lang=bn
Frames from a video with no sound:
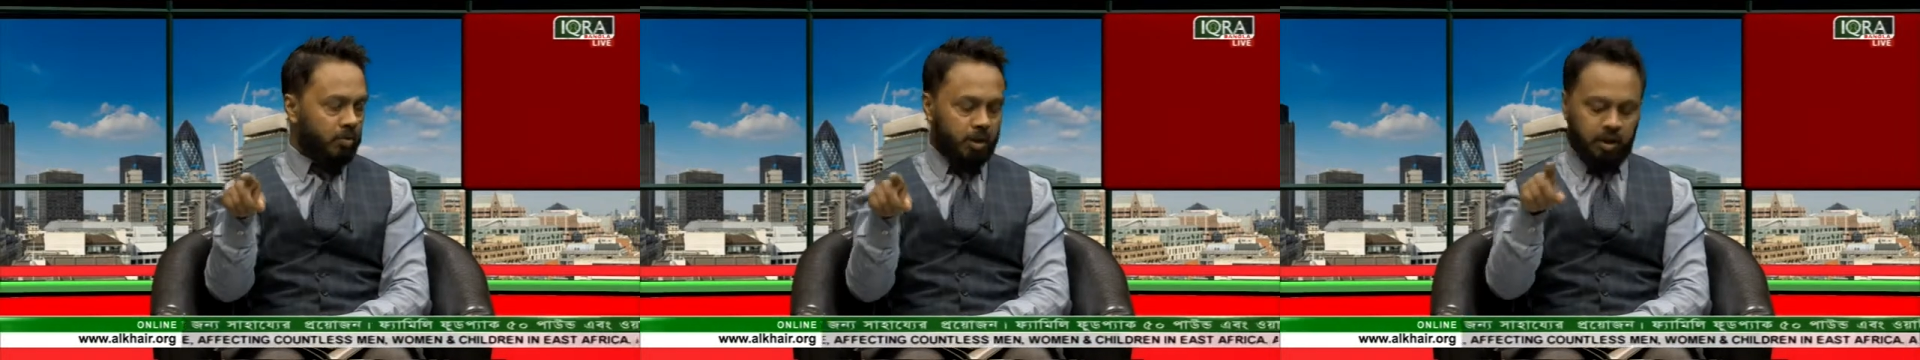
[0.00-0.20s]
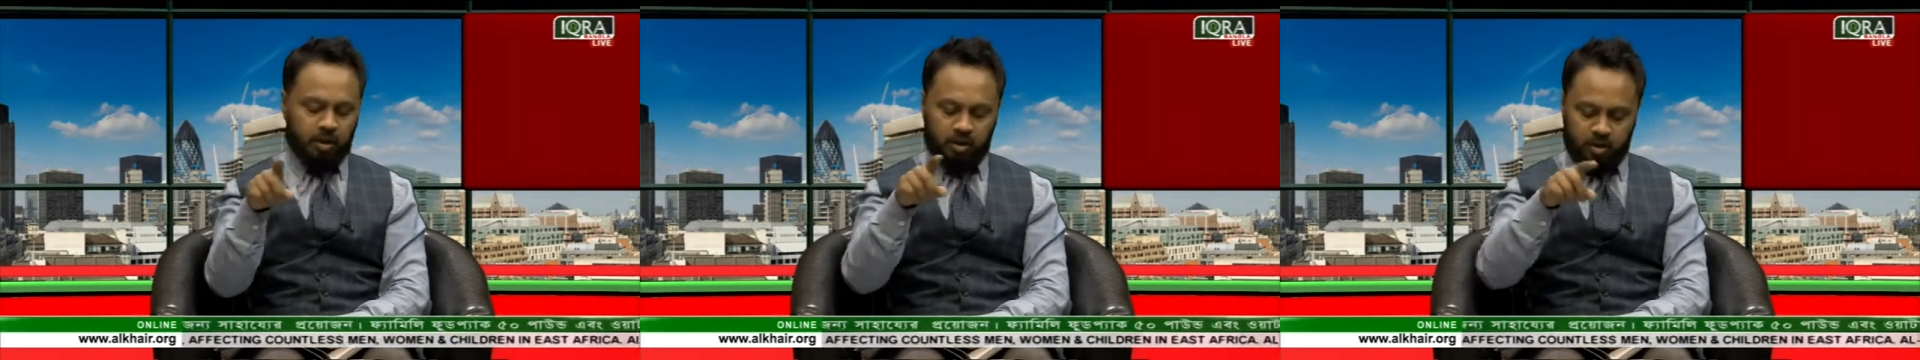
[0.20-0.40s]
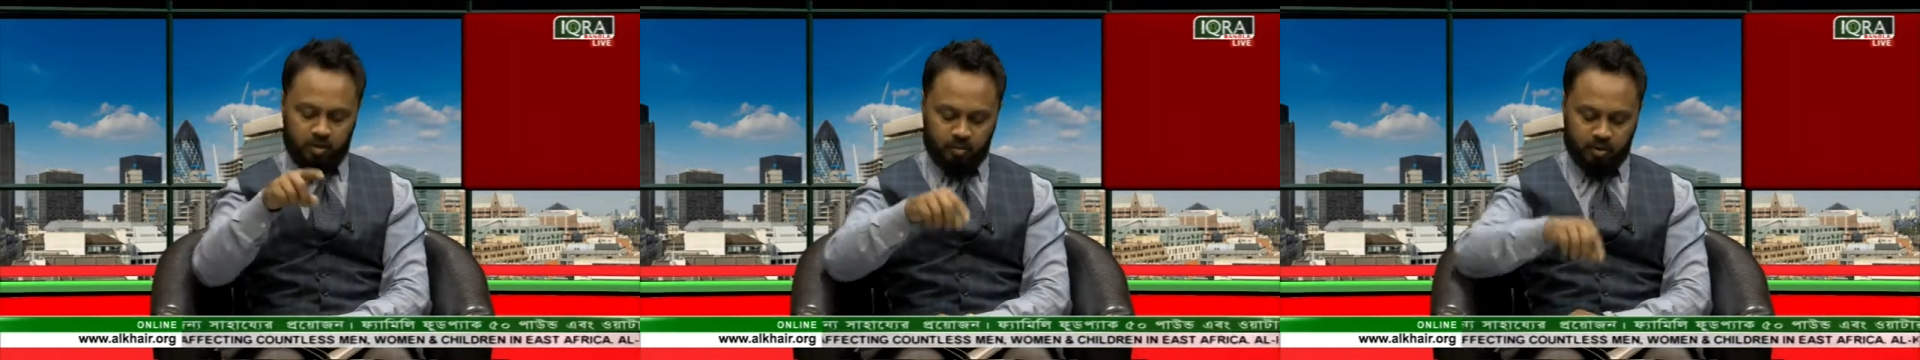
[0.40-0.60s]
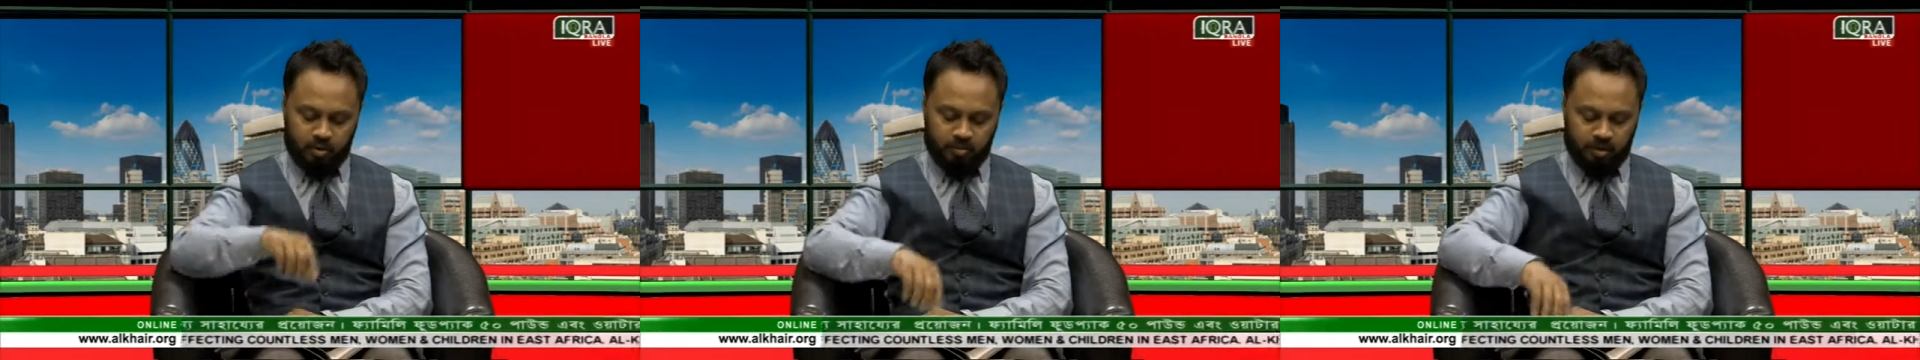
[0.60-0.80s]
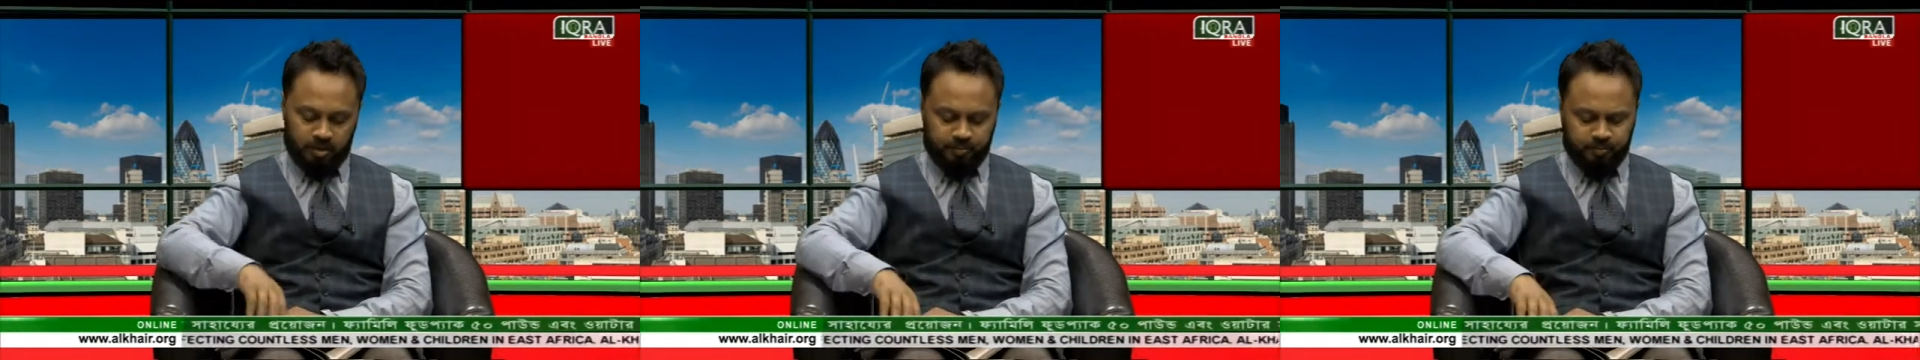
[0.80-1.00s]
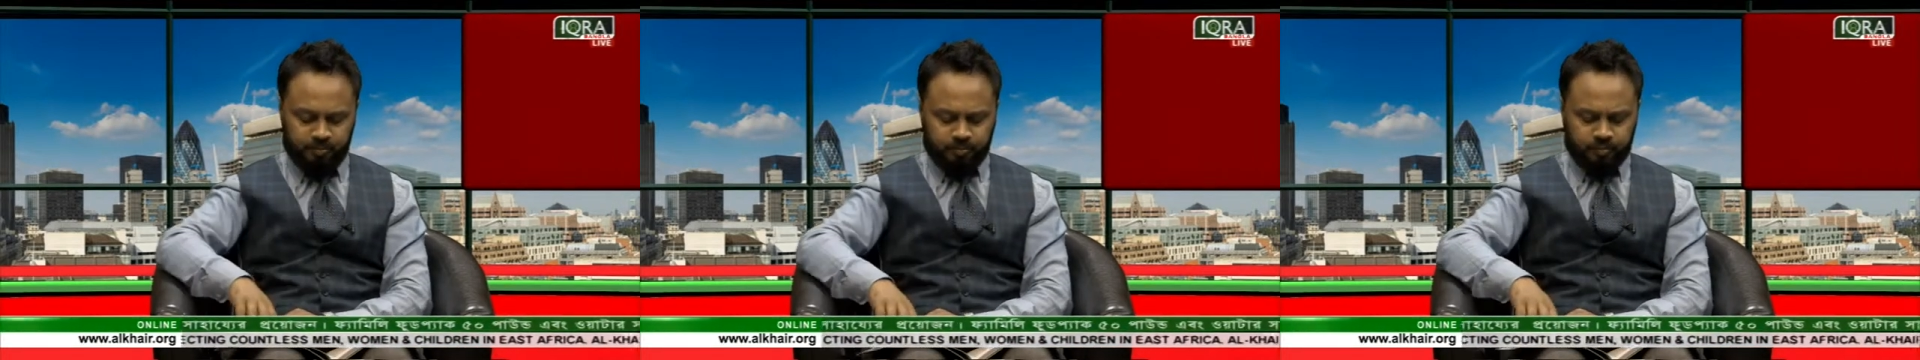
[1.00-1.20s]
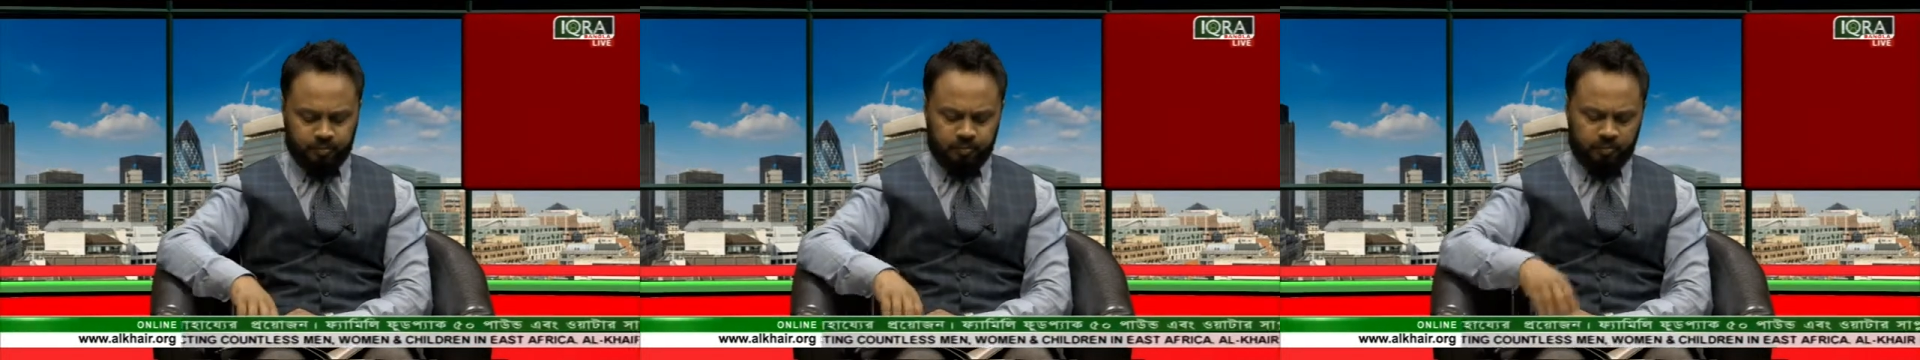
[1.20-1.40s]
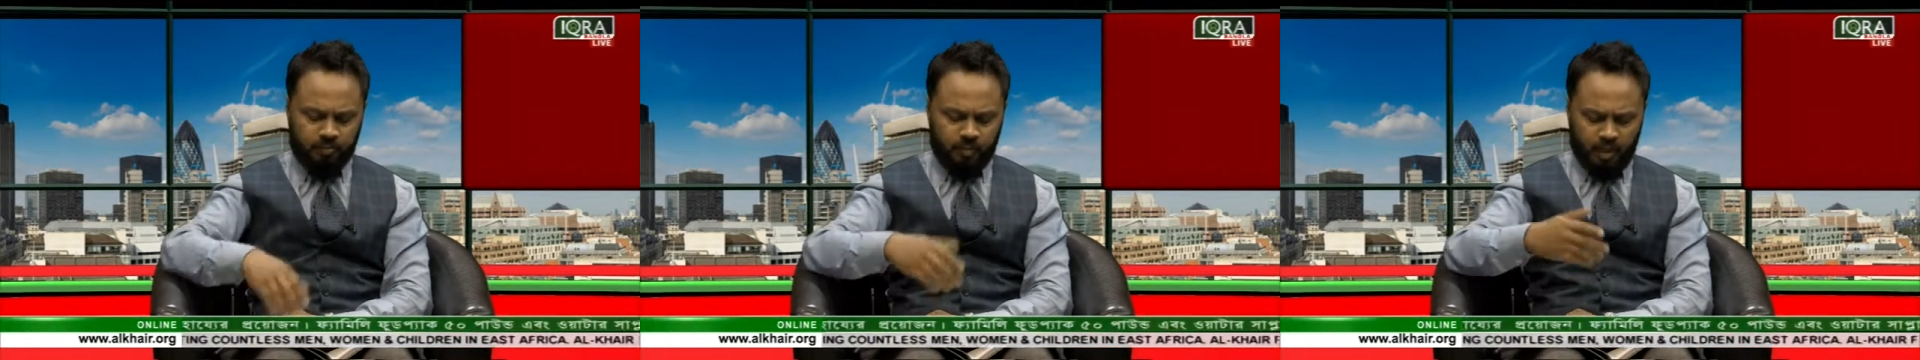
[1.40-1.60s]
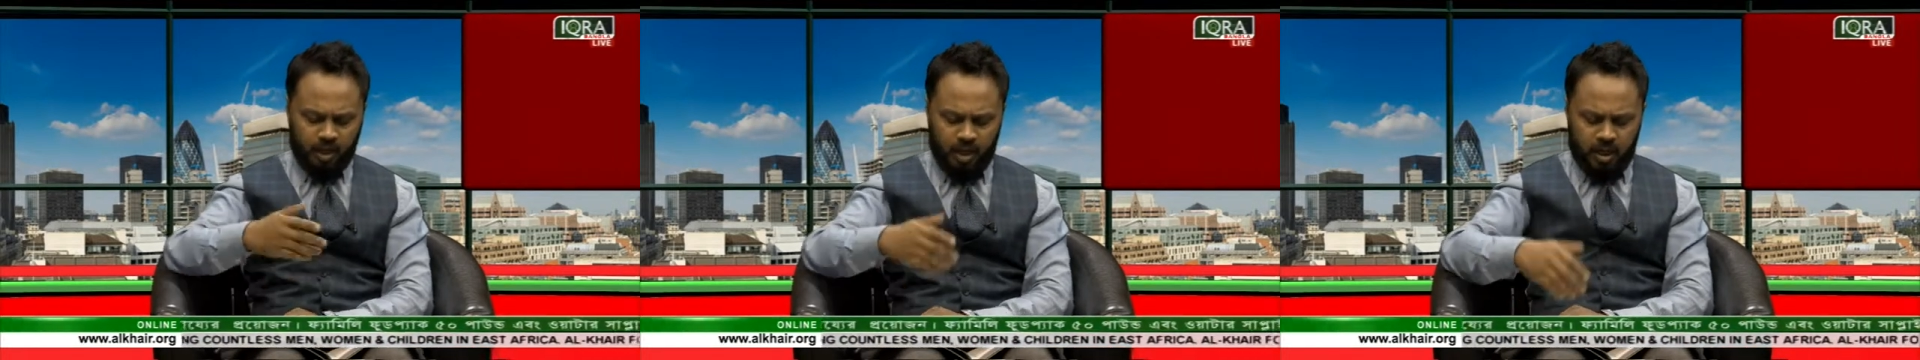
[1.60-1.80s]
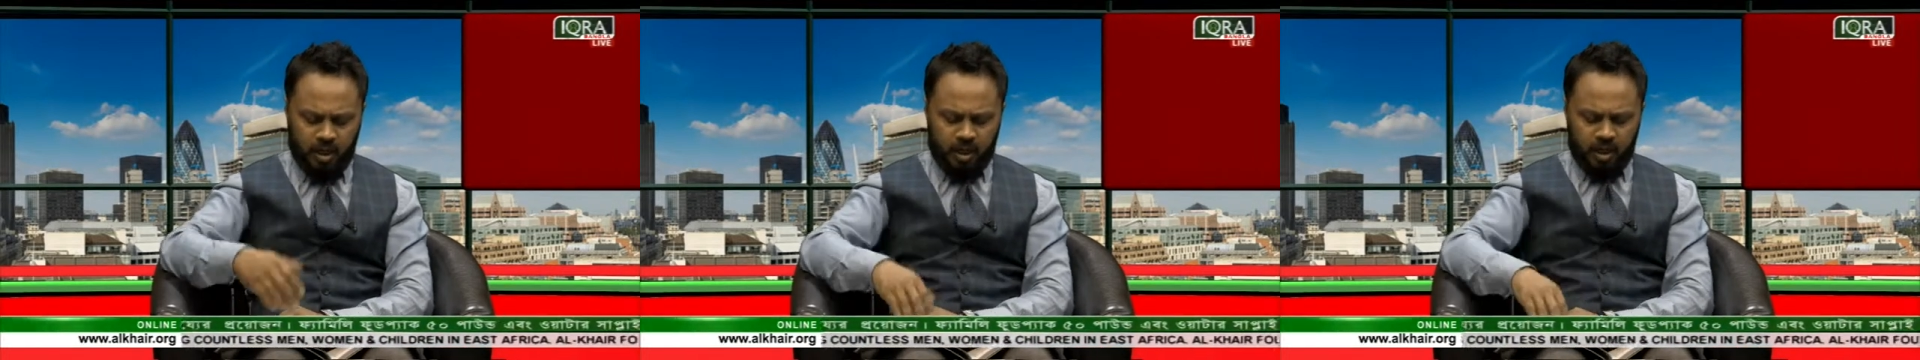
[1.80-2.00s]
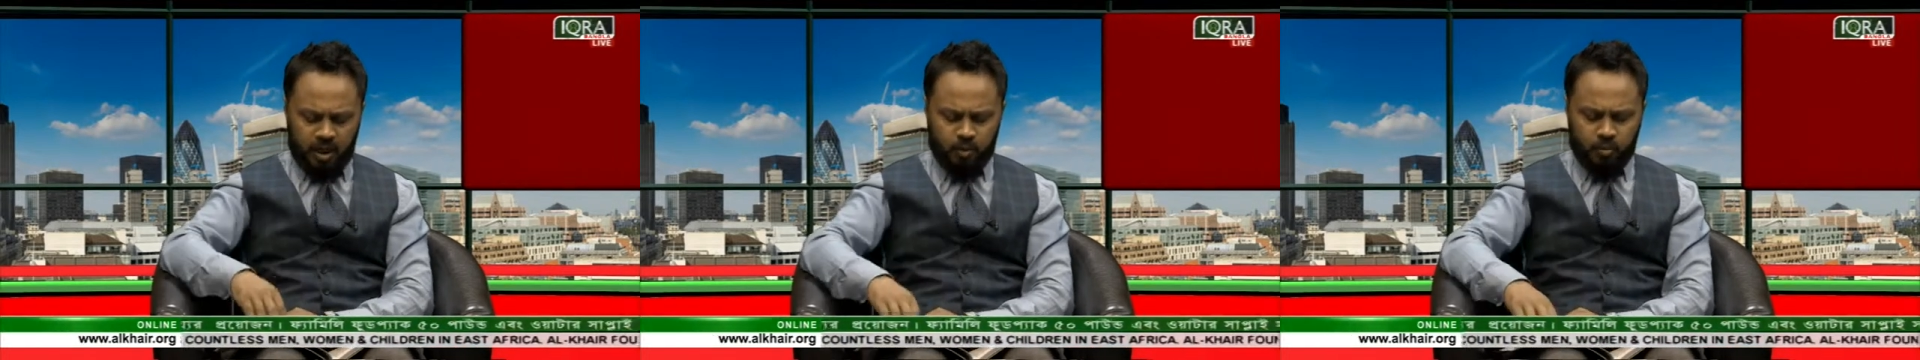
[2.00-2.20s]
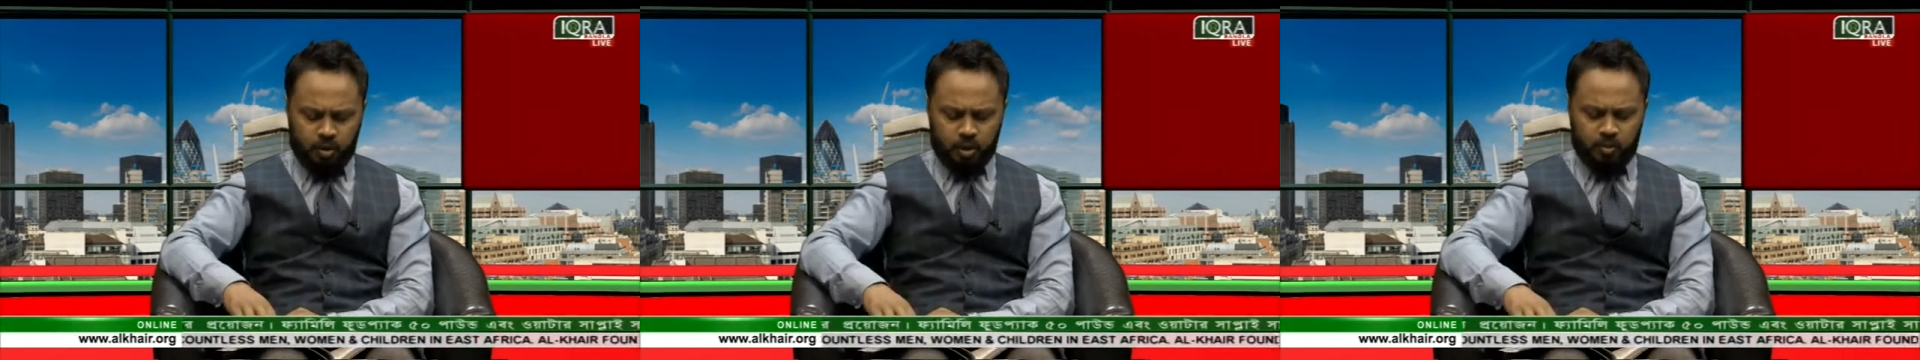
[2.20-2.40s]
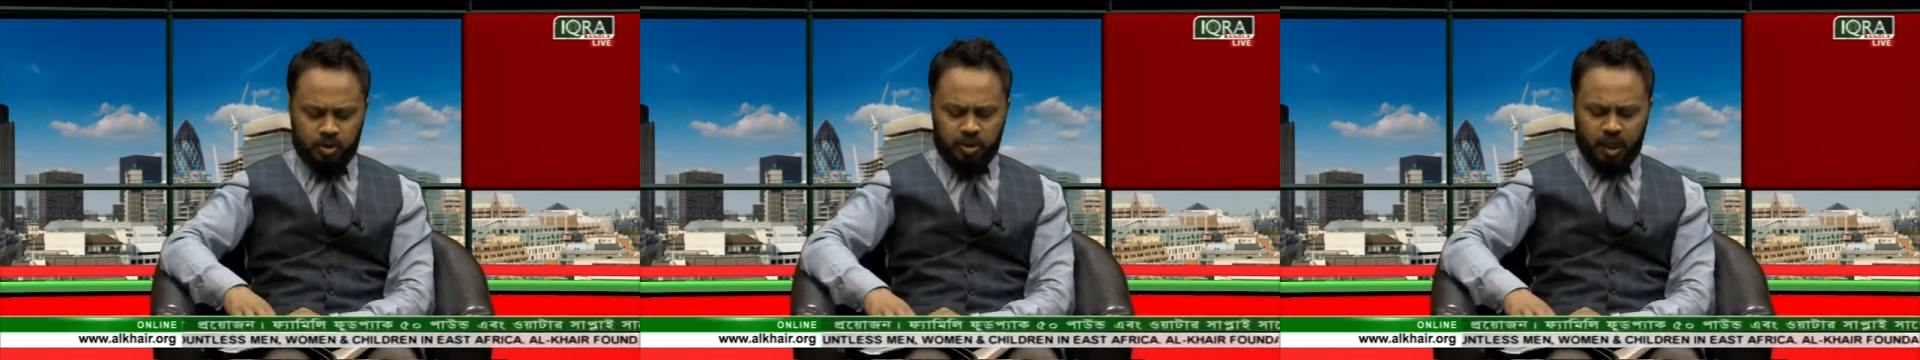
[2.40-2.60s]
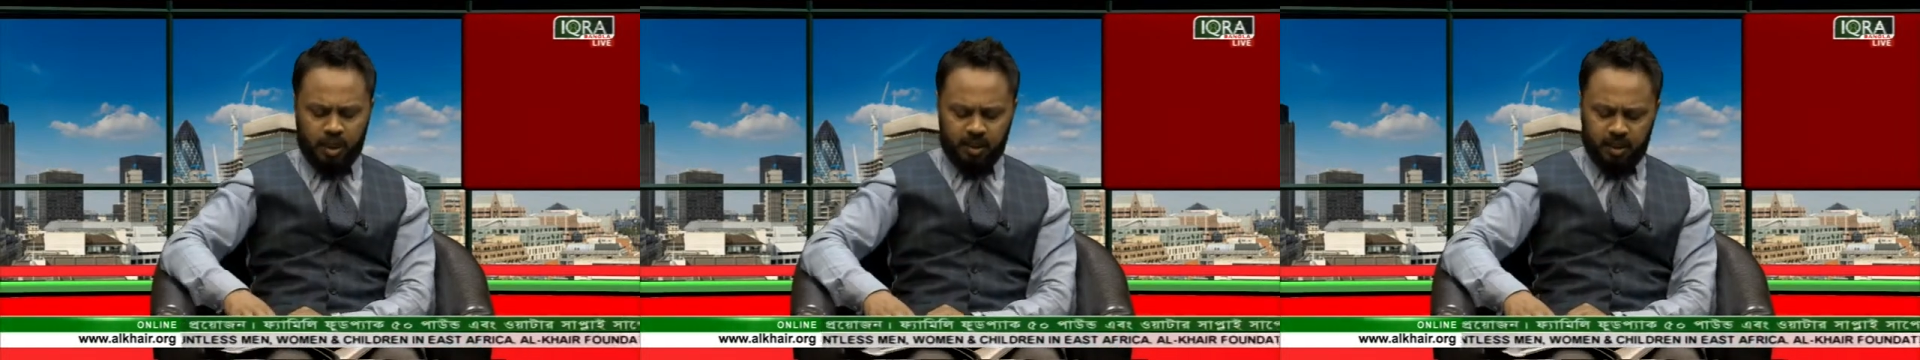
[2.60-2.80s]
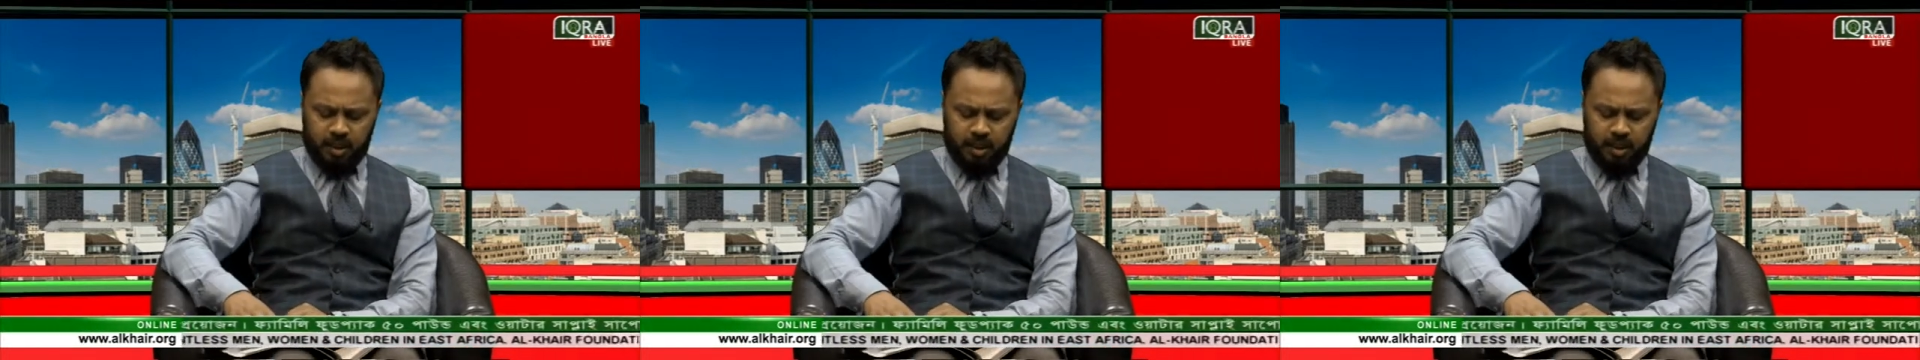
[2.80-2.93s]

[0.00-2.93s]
না এটা এটা করতে পারেন এরপরে যেমন সাত থেকে